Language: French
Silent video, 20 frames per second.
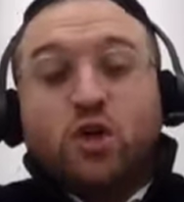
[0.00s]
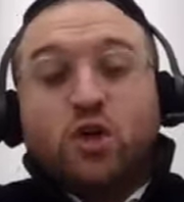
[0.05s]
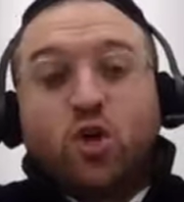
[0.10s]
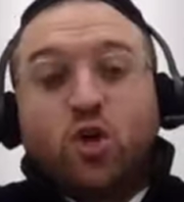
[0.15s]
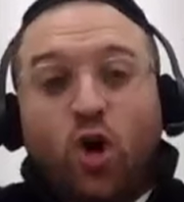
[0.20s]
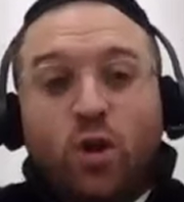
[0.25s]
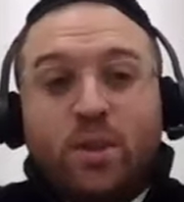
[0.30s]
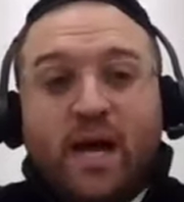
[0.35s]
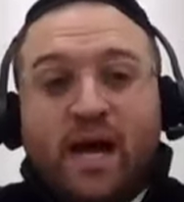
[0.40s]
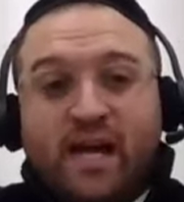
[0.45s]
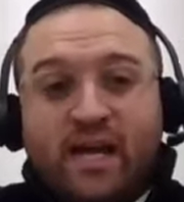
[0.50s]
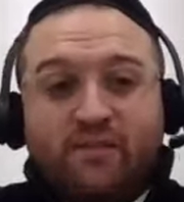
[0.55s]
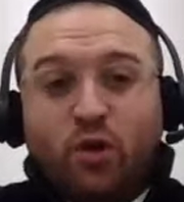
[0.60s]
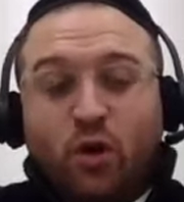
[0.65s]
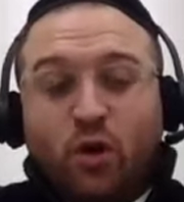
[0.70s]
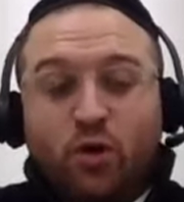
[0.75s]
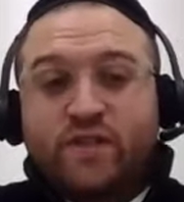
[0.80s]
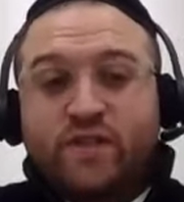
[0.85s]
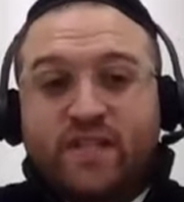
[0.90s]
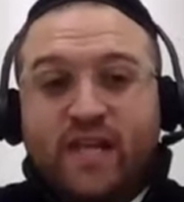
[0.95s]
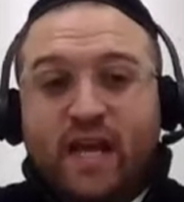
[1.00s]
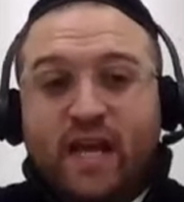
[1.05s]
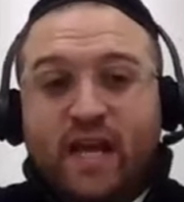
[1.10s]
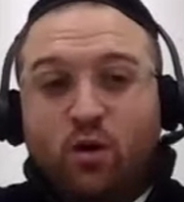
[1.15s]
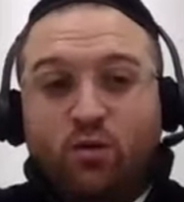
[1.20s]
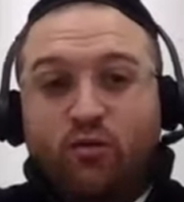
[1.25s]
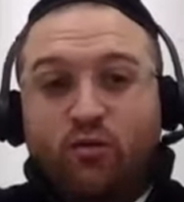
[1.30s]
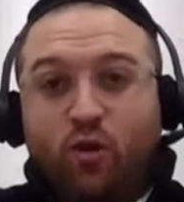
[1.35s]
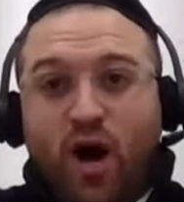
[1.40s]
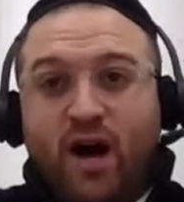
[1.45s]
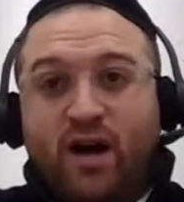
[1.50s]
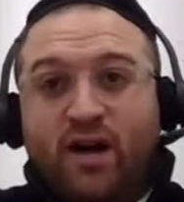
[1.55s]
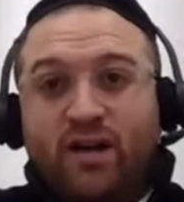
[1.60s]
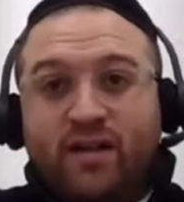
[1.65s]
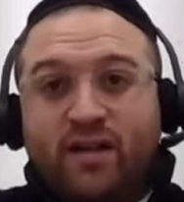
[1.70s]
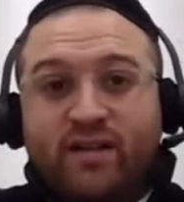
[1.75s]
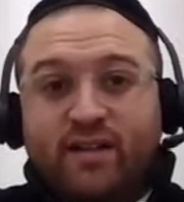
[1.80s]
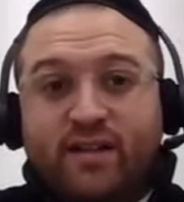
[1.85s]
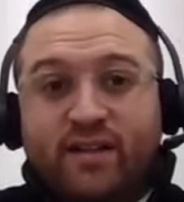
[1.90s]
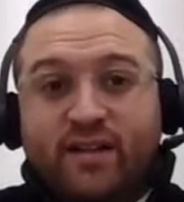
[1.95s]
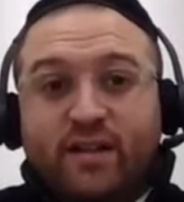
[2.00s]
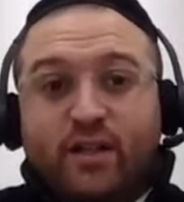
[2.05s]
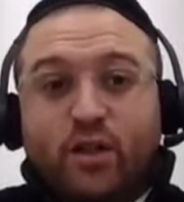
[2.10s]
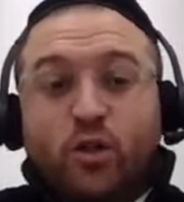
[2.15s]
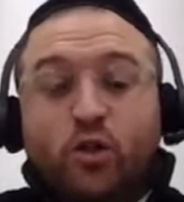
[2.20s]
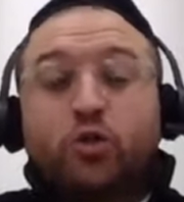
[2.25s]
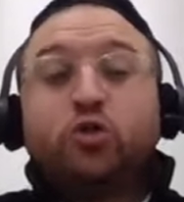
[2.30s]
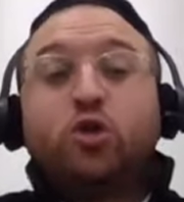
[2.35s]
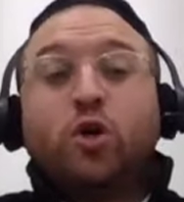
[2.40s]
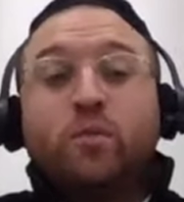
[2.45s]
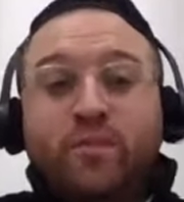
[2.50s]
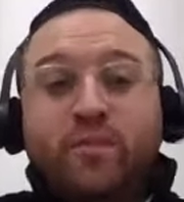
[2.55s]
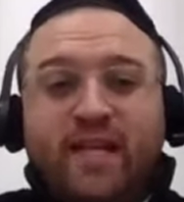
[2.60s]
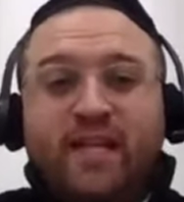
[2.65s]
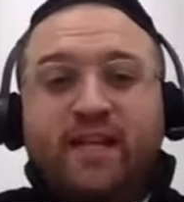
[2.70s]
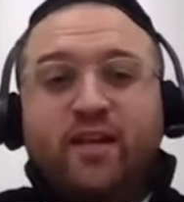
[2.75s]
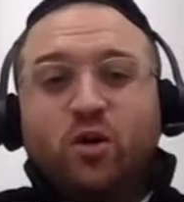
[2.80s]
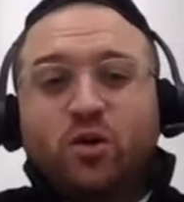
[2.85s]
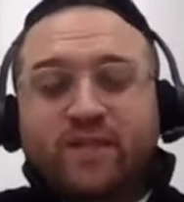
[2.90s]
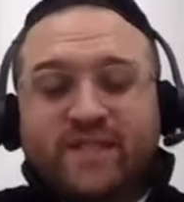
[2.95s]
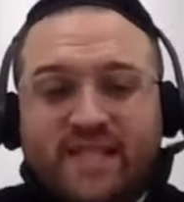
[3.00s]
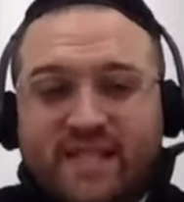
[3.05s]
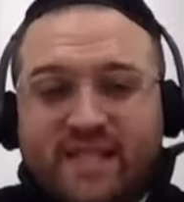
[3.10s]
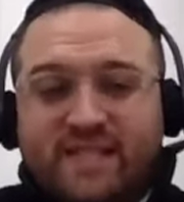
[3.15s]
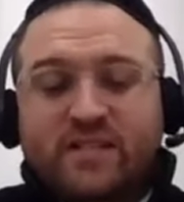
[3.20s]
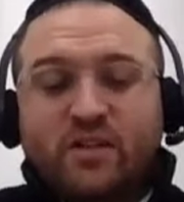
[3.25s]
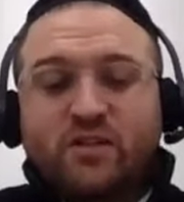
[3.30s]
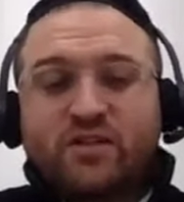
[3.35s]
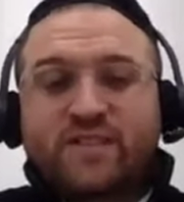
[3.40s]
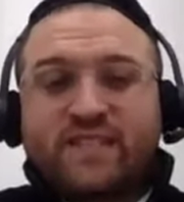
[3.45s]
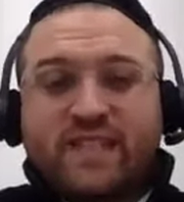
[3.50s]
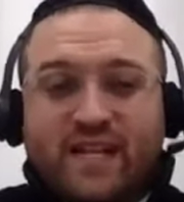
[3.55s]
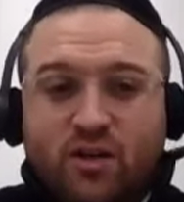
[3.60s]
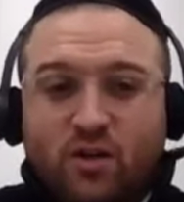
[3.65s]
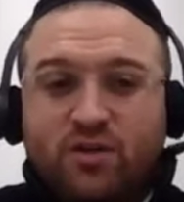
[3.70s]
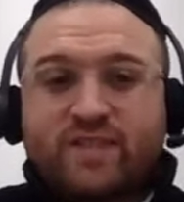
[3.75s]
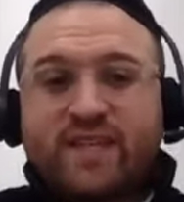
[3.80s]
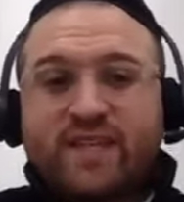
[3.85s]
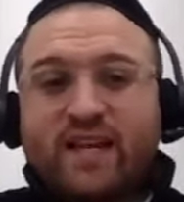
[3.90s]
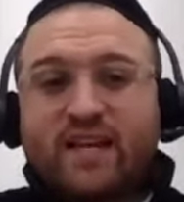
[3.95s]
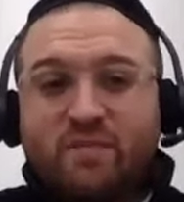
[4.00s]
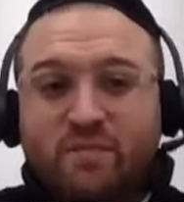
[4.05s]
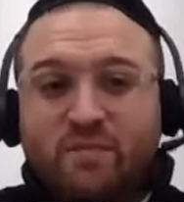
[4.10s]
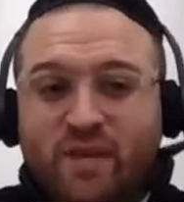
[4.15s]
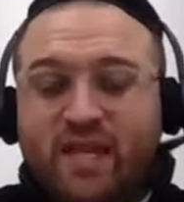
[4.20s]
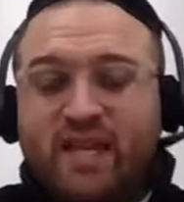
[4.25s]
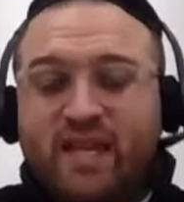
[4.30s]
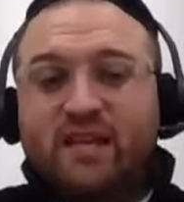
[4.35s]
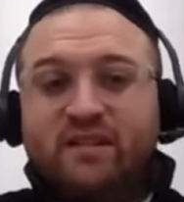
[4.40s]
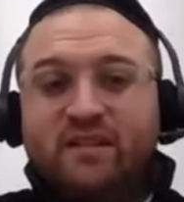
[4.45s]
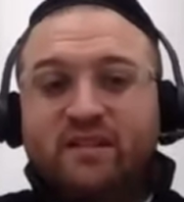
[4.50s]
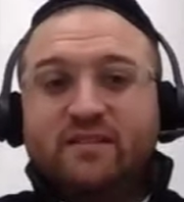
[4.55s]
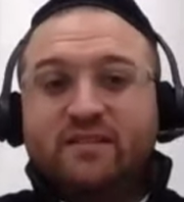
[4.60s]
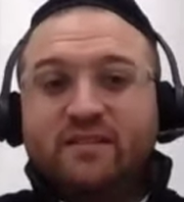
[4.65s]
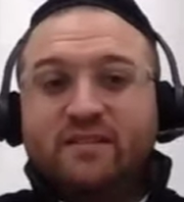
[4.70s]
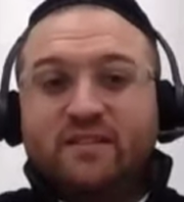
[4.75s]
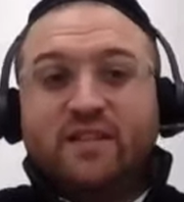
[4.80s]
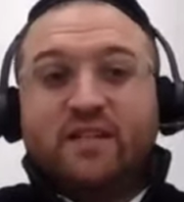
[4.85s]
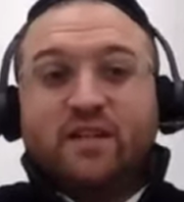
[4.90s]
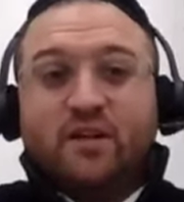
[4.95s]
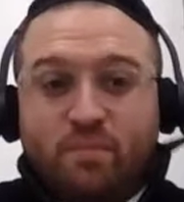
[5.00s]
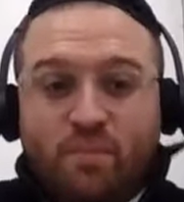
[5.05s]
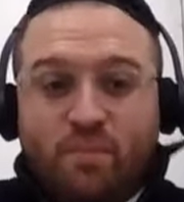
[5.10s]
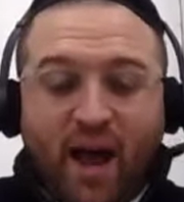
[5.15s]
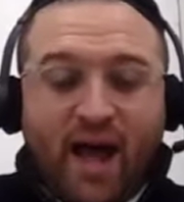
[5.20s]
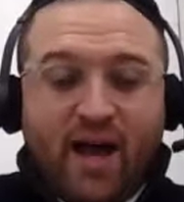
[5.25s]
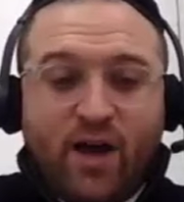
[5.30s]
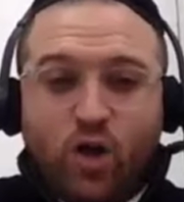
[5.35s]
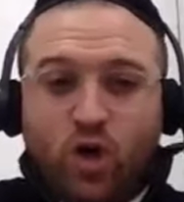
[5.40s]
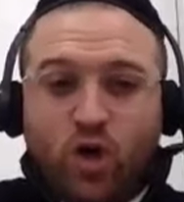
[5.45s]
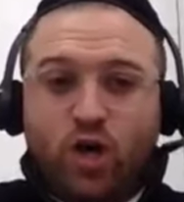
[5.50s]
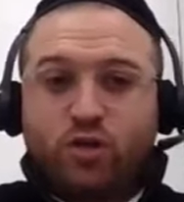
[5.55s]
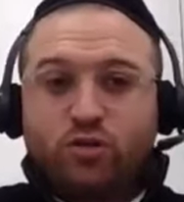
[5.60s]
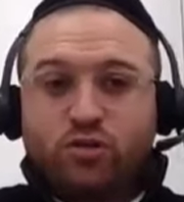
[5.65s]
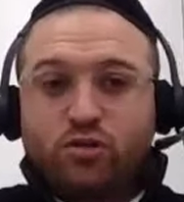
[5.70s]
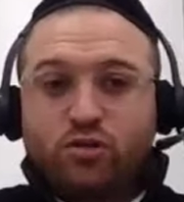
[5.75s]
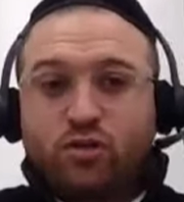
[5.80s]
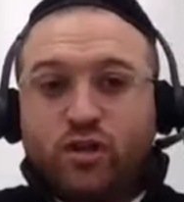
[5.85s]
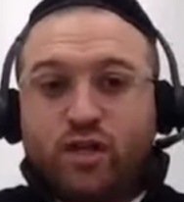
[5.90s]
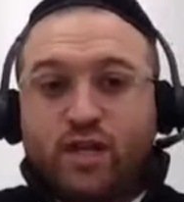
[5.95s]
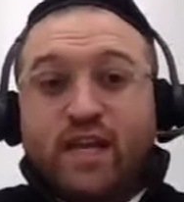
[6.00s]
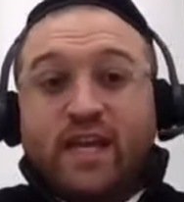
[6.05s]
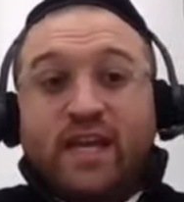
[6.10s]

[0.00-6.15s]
Quand on arrive dans le ciel, on voit 2 555 000 brachotes.